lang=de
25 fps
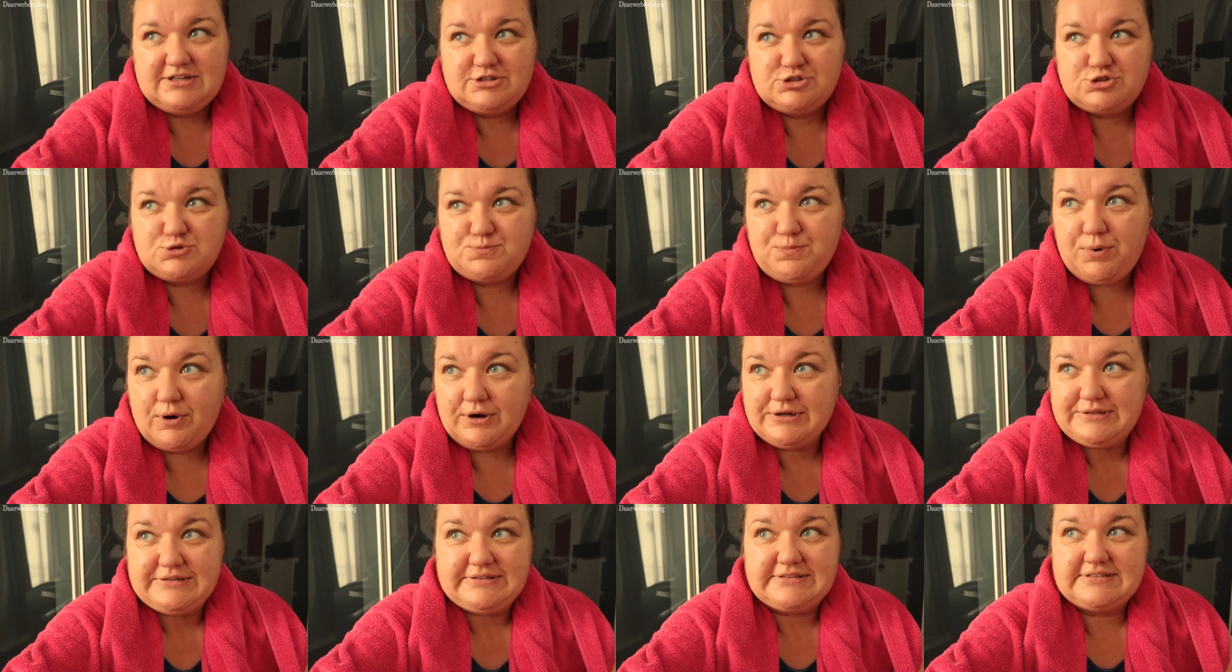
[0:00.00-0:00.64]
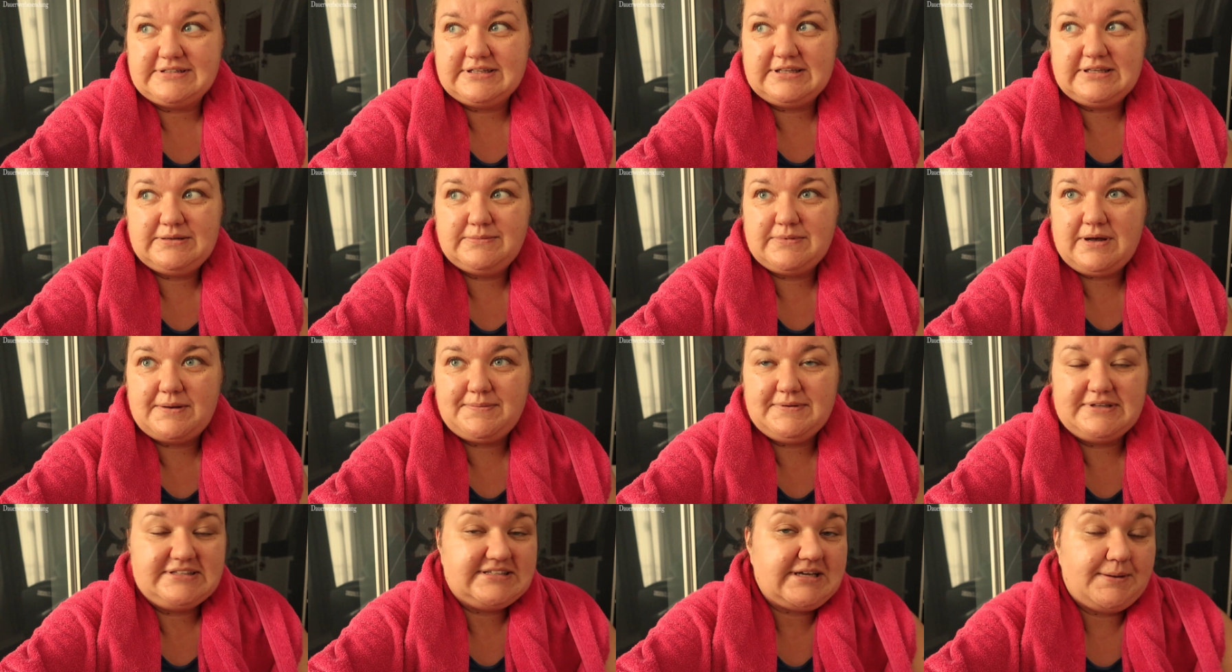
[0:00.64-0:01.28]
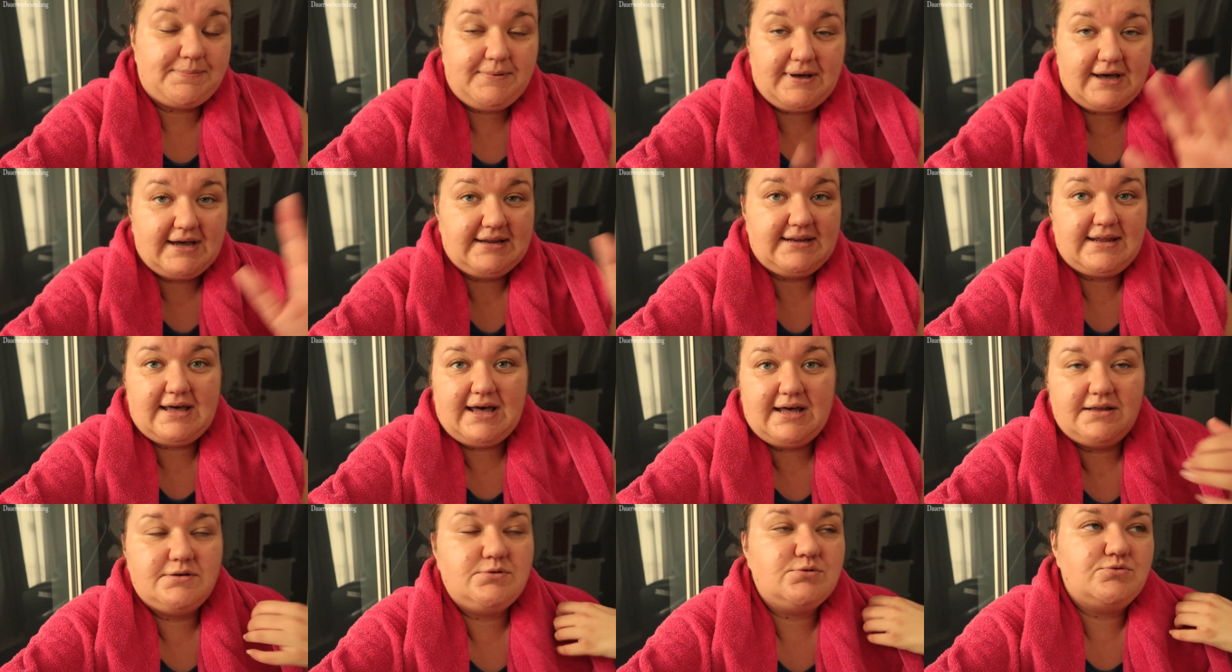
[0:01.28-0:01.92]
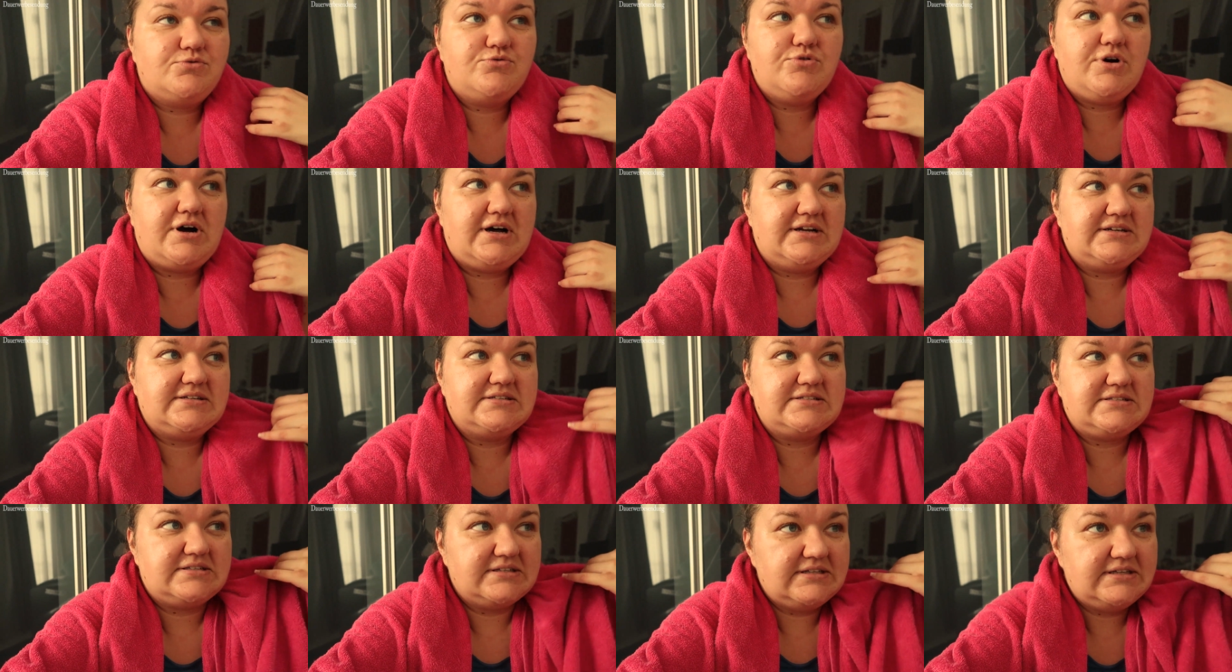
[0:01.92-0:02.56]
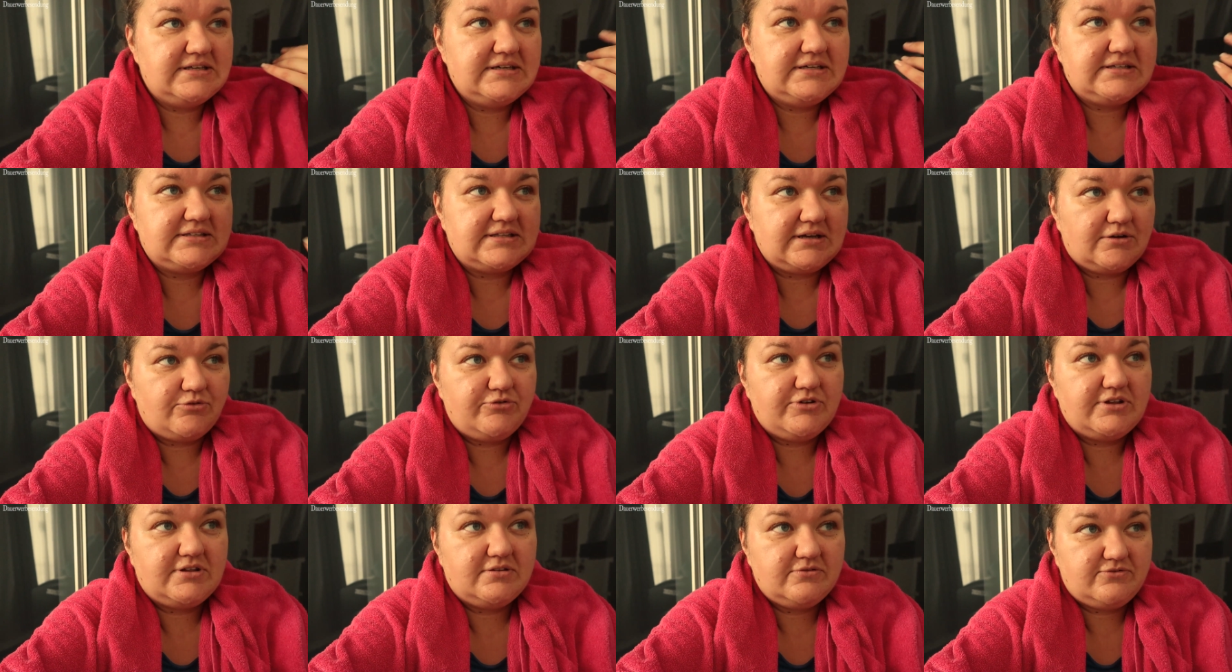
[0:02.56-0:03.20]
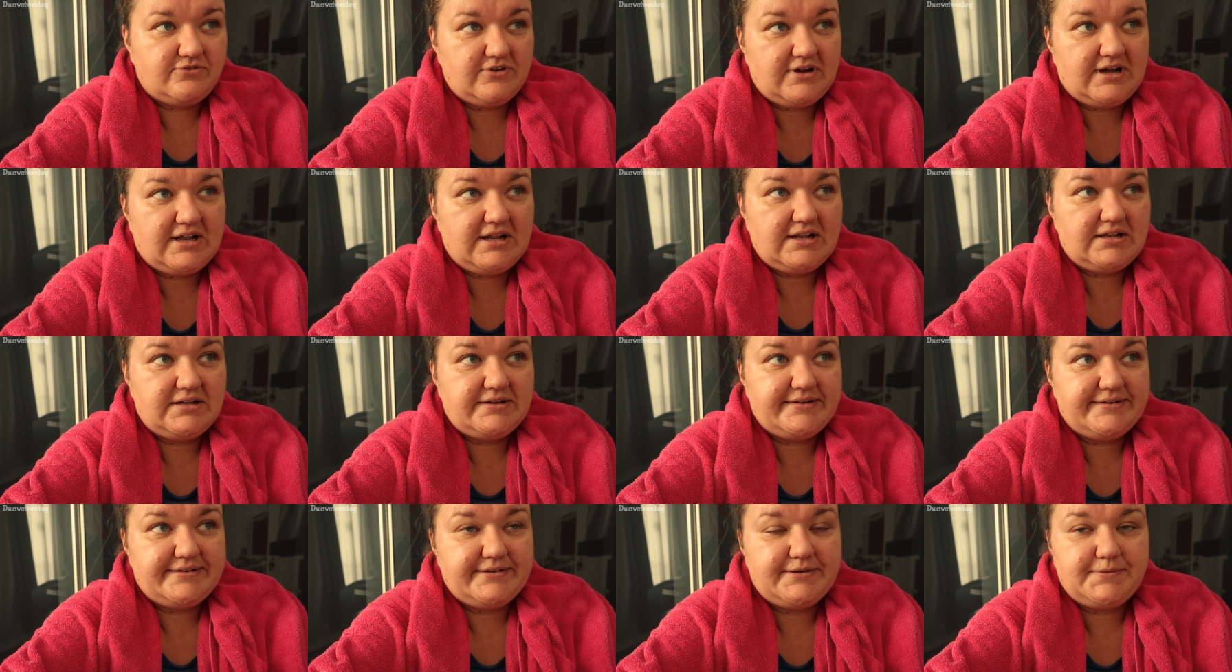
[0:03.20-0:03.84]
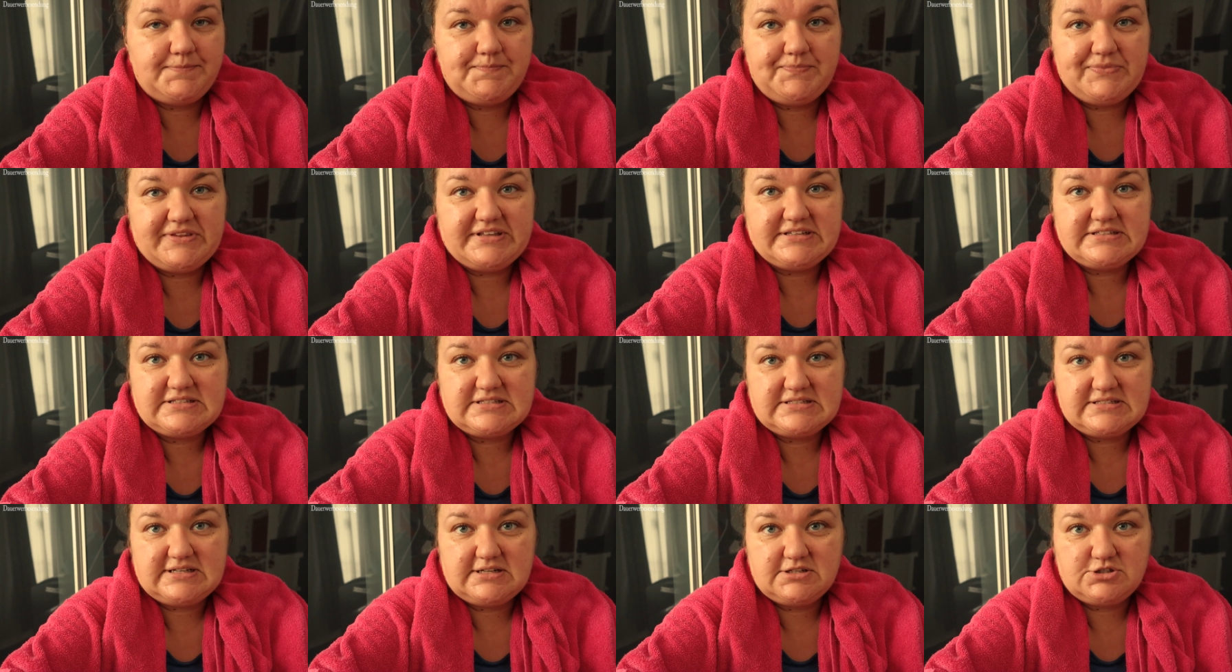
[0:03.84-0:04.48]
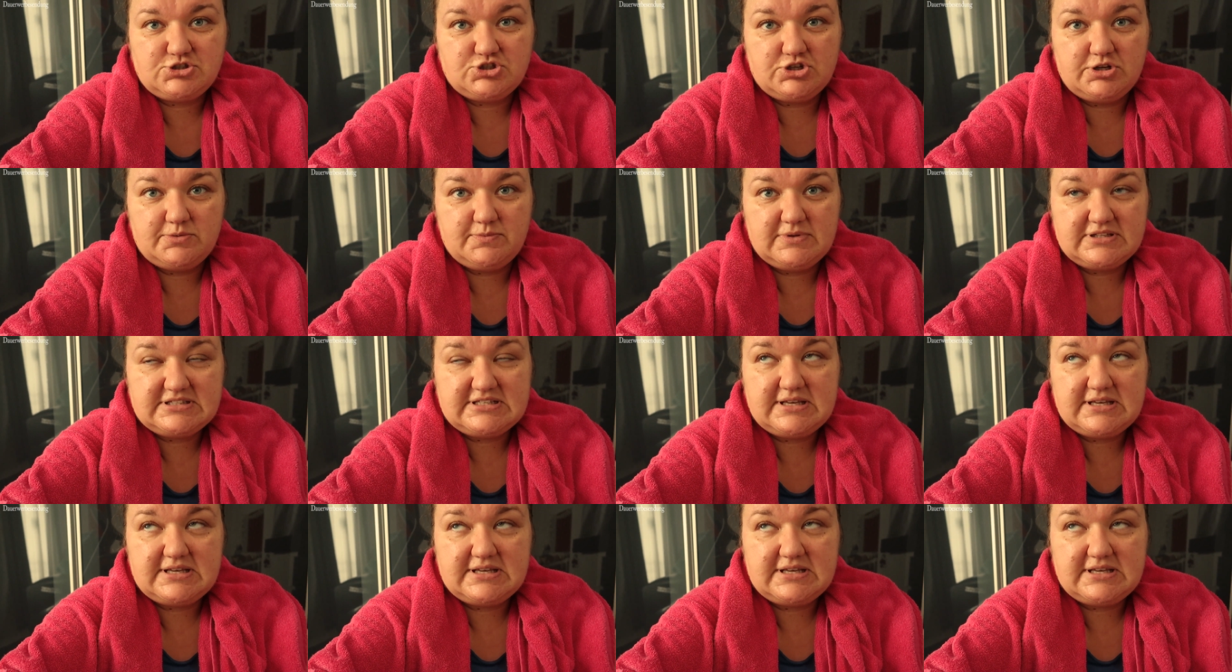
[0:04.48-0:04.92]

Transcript: Sport getrieben habe. Ich habe keine Ahnung, woran es liegt. Auf jeden Fall ähm, ist es halt schlimm.